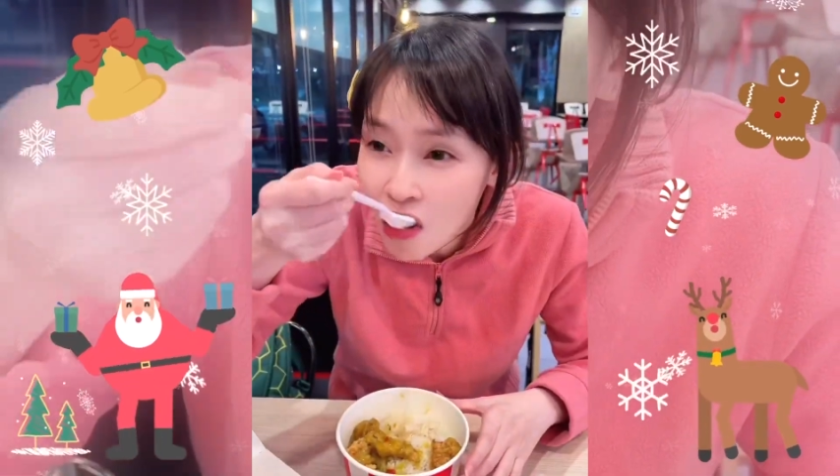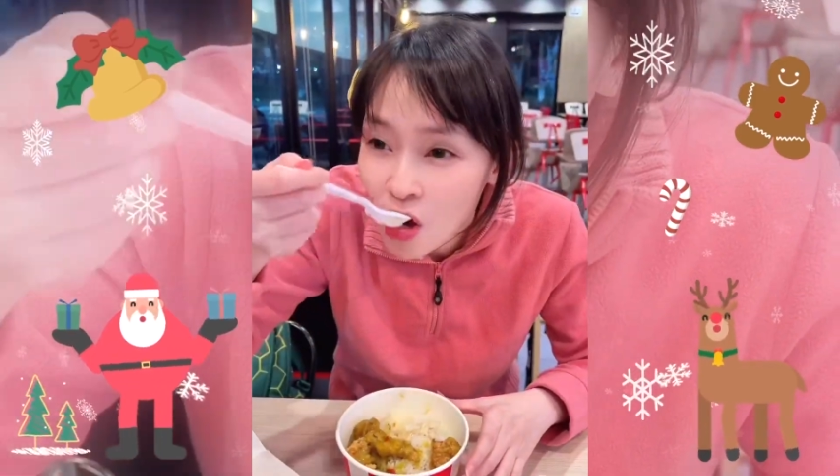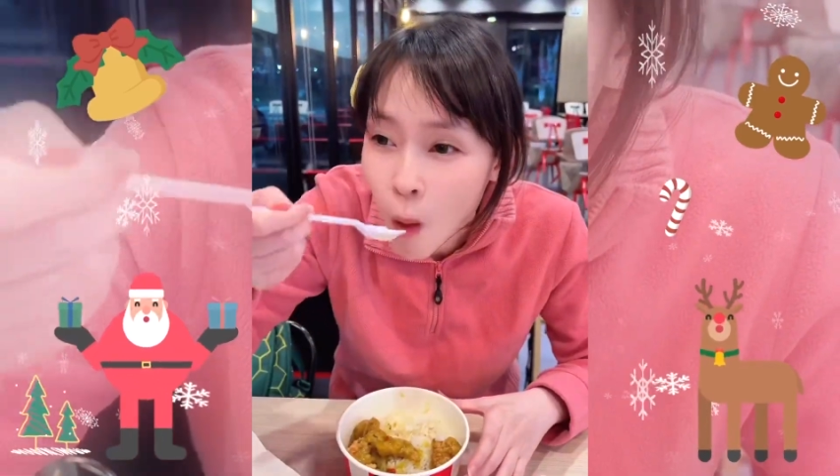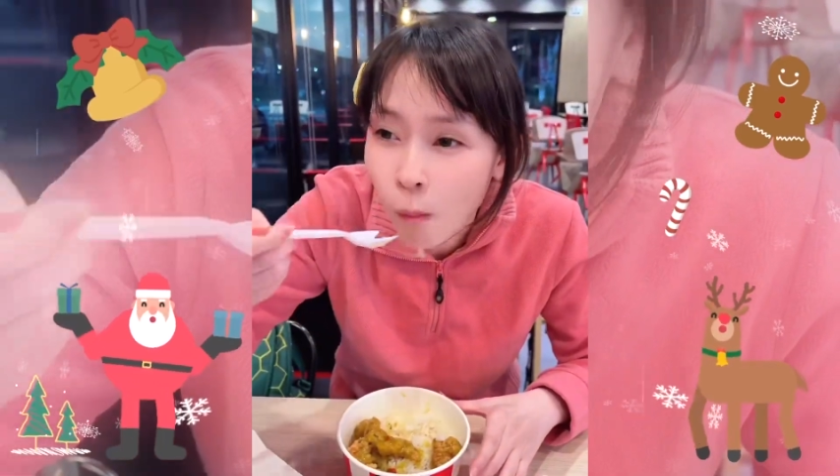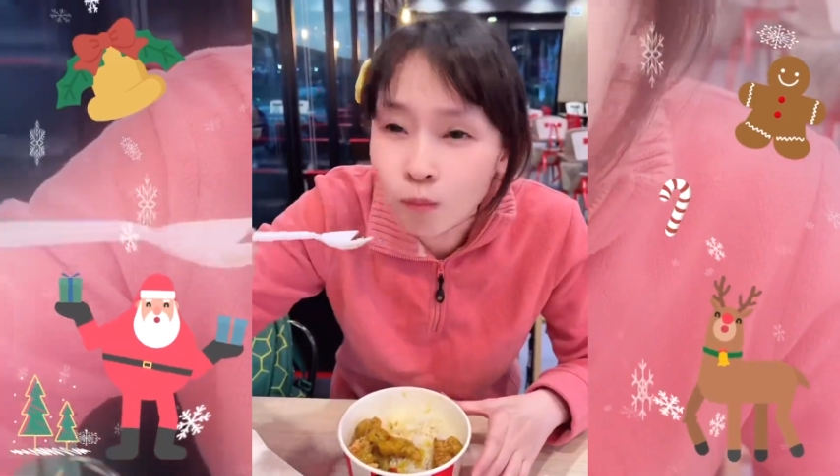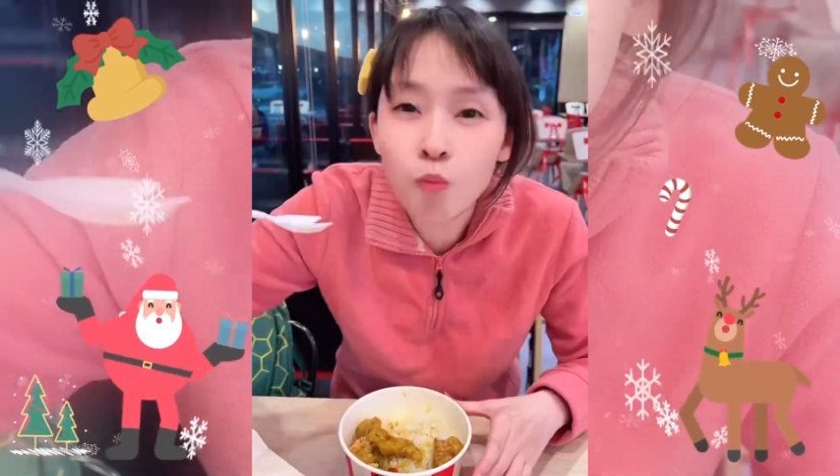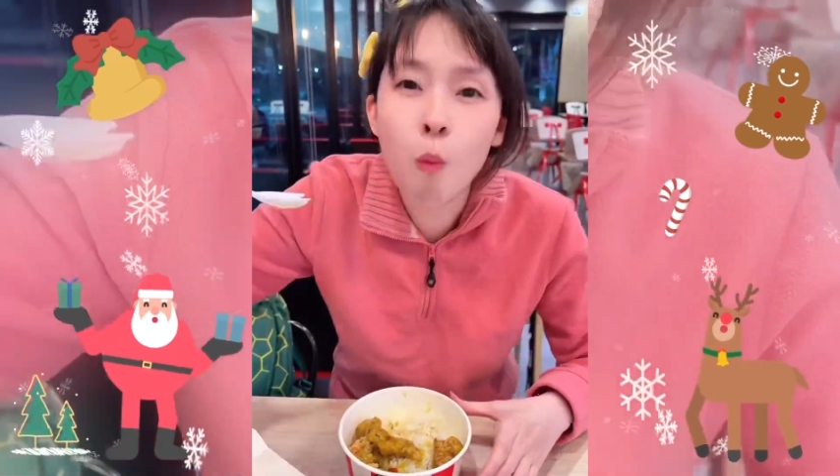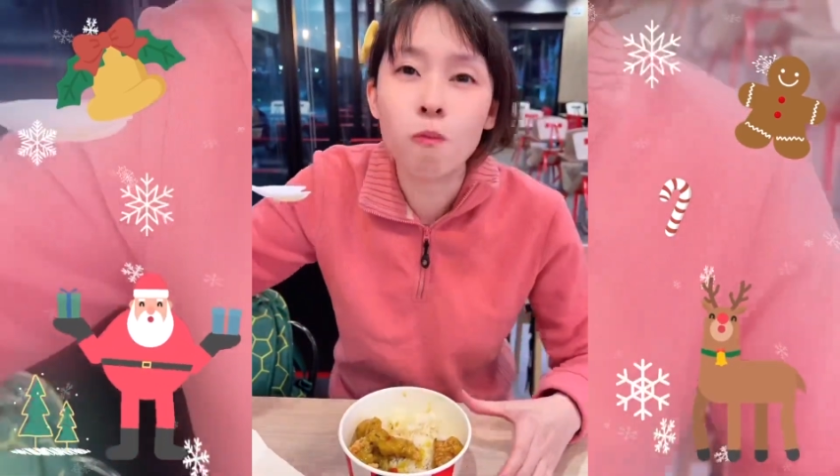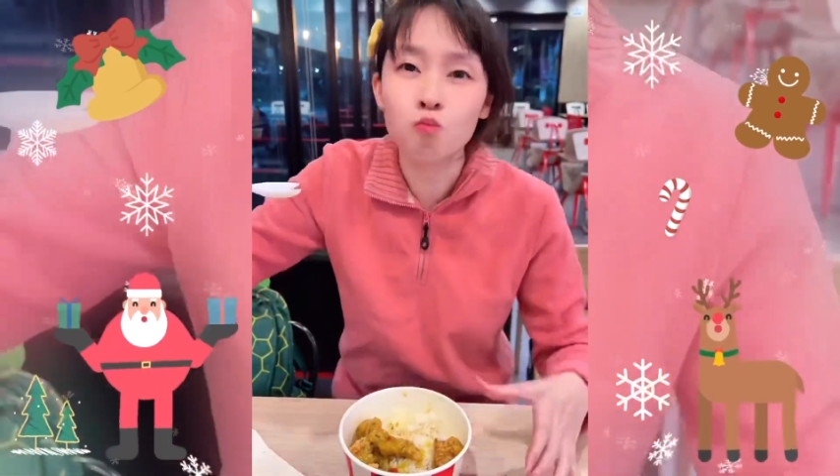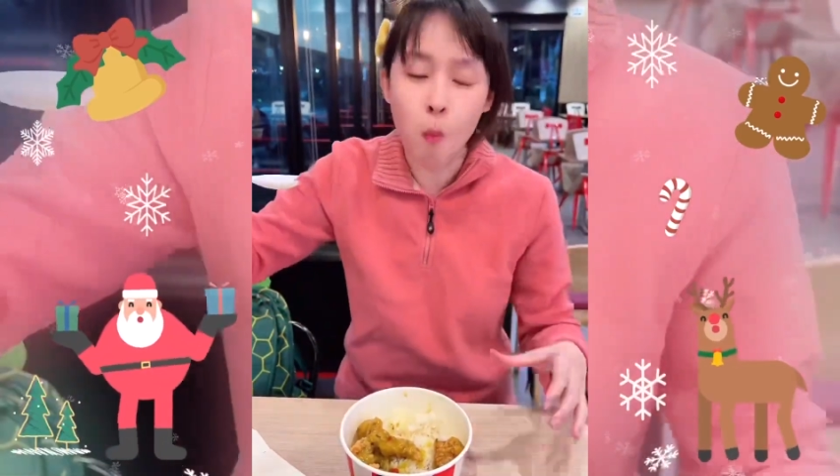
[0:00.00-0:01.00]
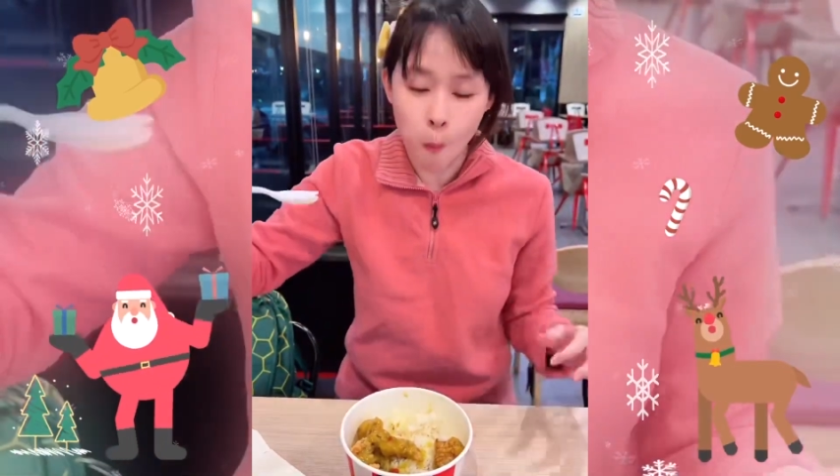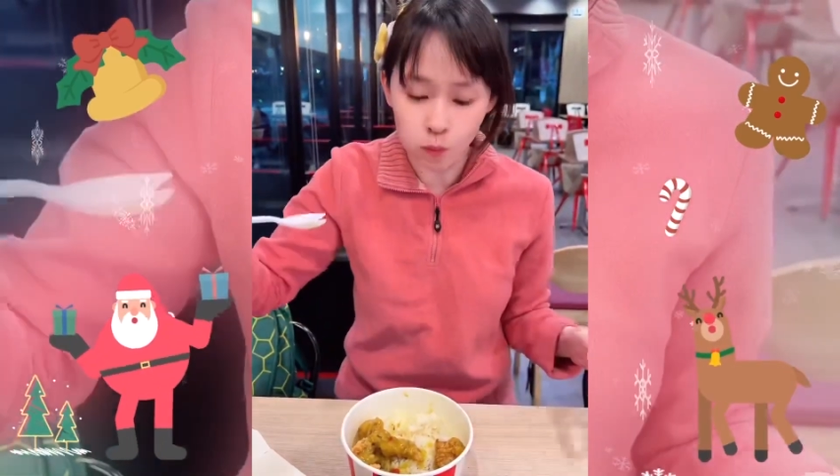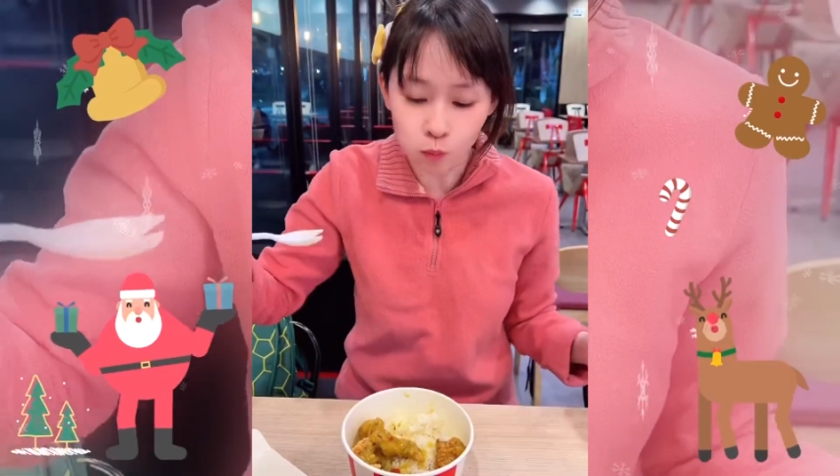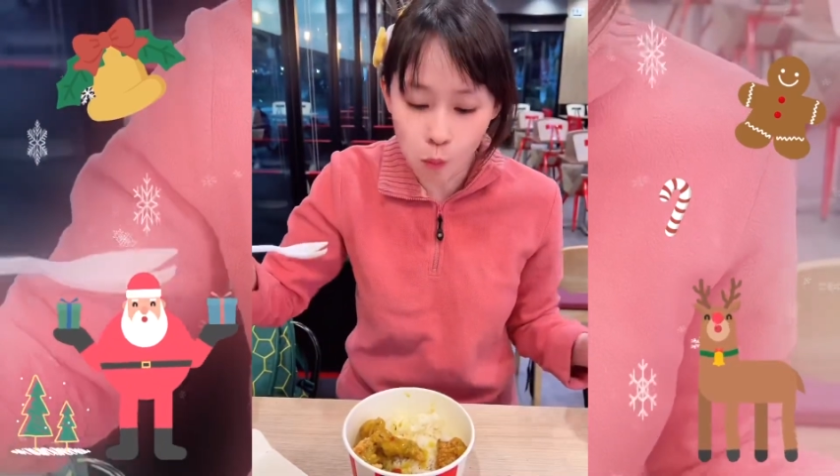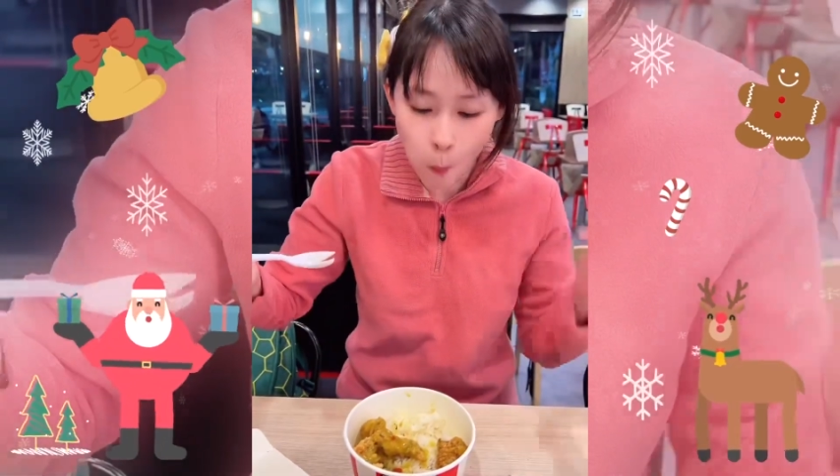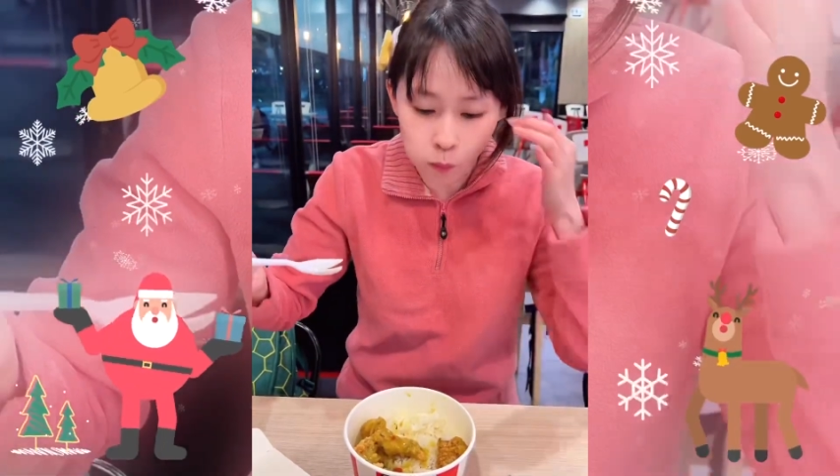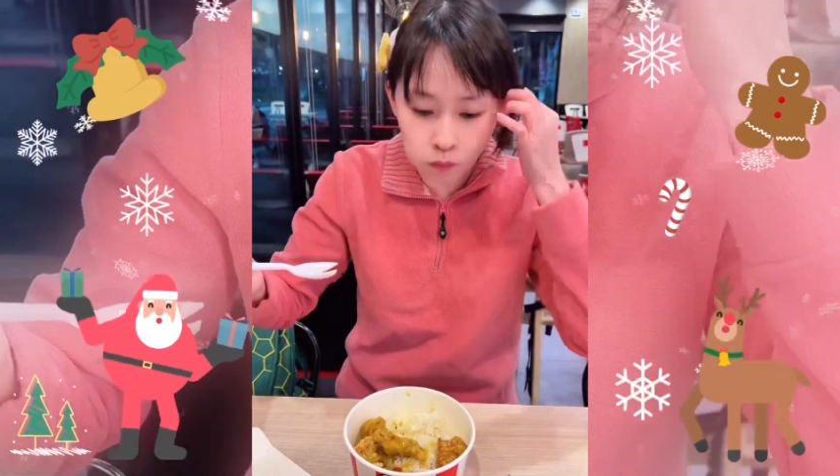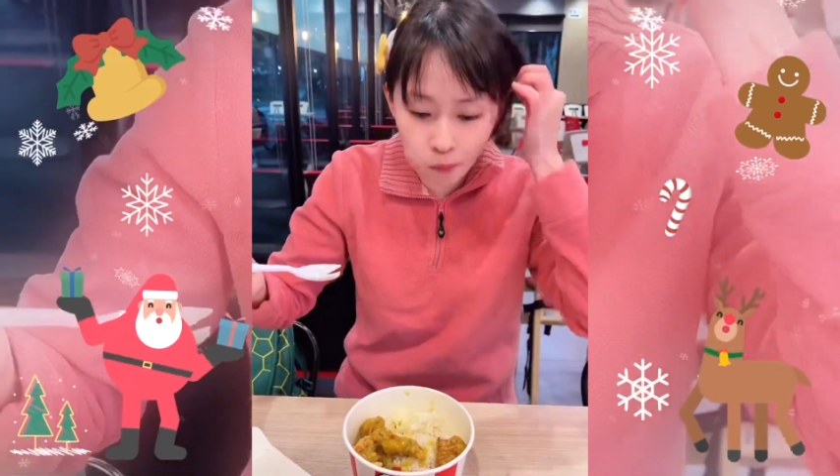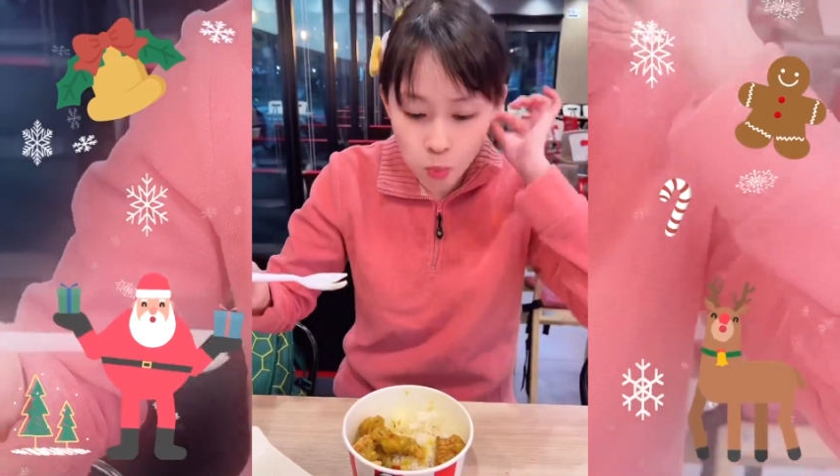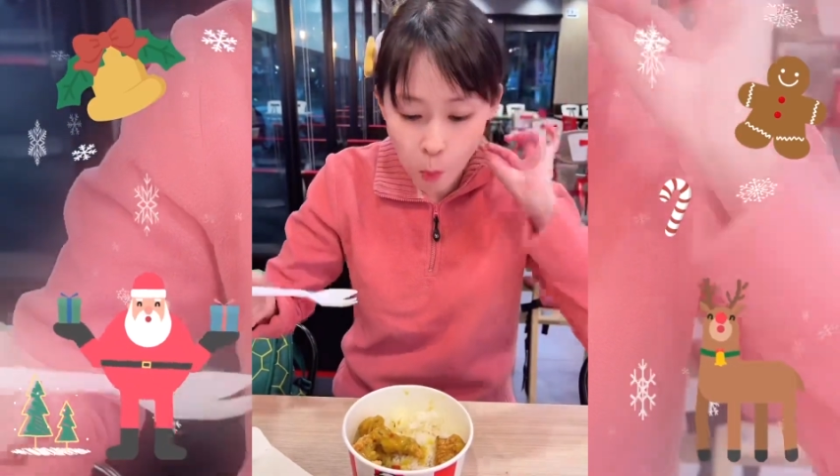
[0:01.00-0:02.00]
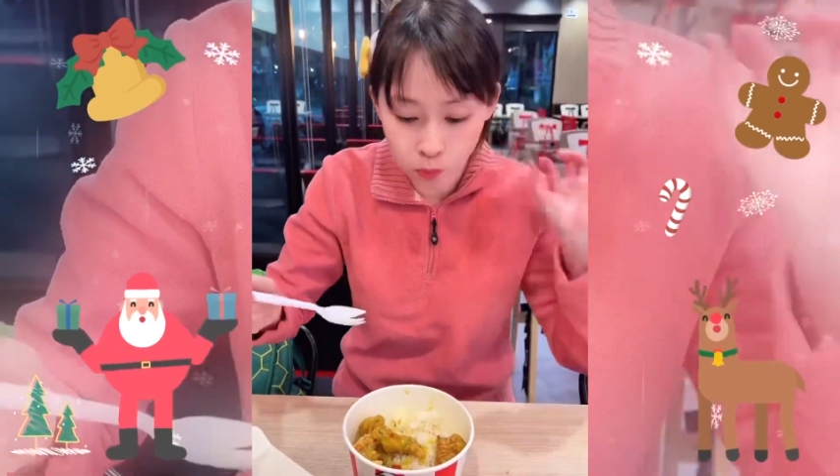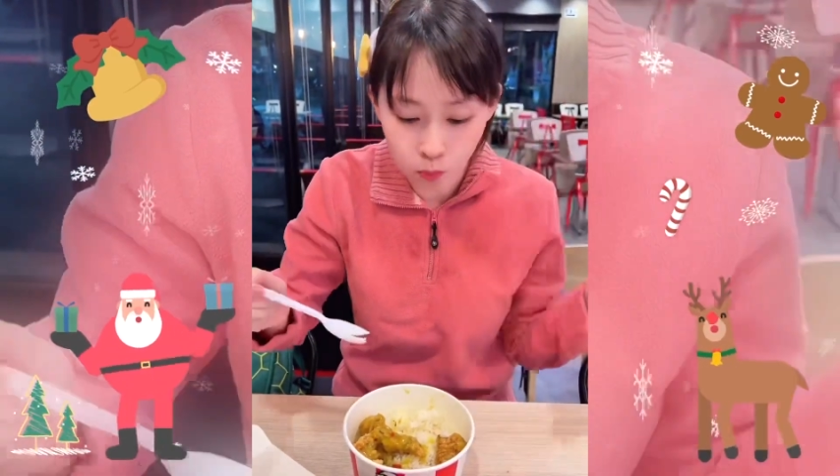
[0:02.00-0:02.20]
เมนูนี้มิกิก็เพิ่งลองกินนะ